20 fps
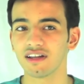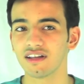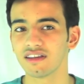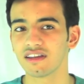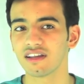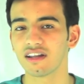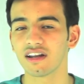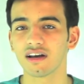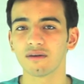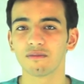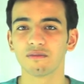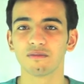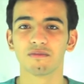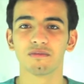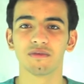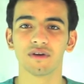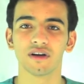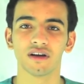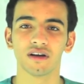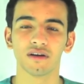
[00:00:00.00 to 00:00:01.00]
عندنا
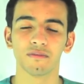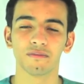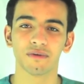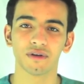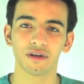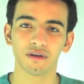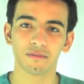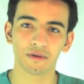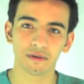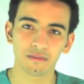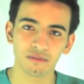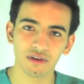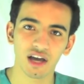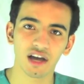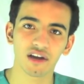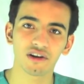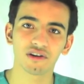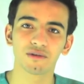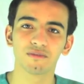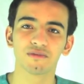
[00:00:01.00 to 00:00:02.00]

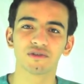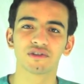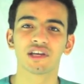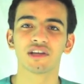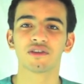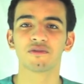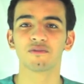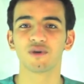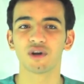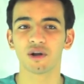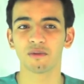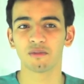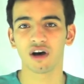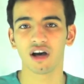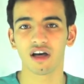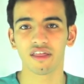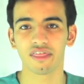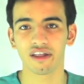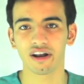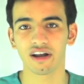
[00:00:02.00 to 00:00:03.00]
بامكانكم تقدمون
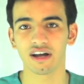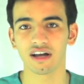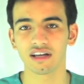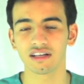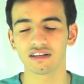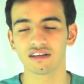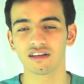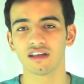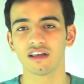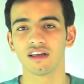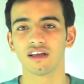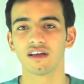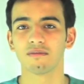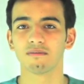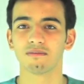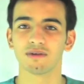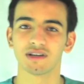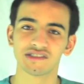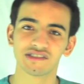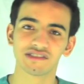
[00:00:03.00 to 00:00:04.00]
محاضرات
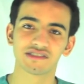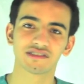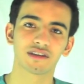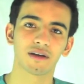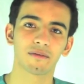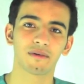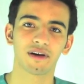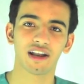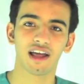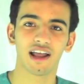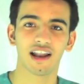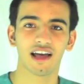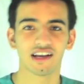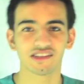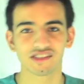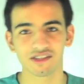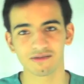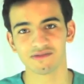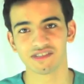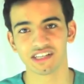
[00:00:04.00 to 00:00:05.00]
بس طبعا على
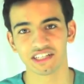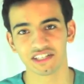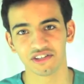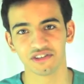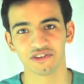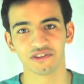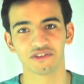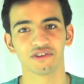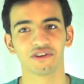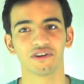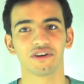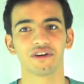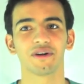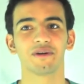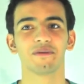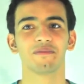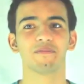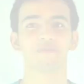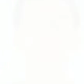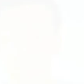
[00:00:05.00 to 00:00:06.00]
حسب مزاج الدكتور
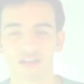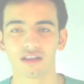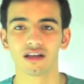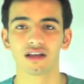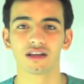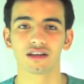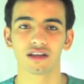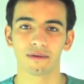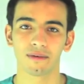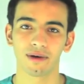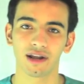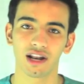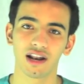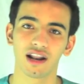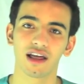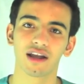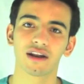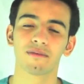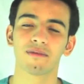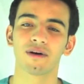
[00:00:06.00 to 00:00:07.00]
طبعا
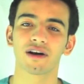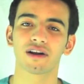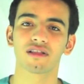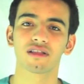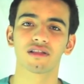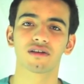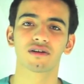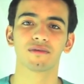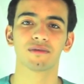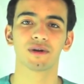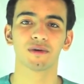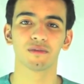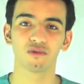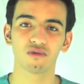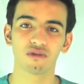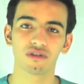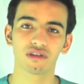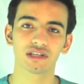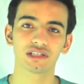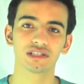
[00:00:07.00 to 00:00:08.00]
الان بعرض لكم
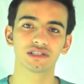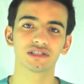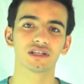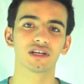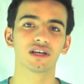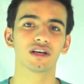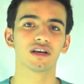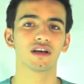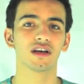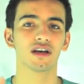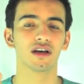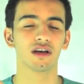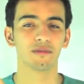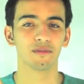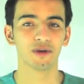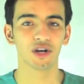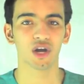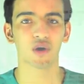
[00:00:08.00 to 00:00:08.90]
نموذج آه، من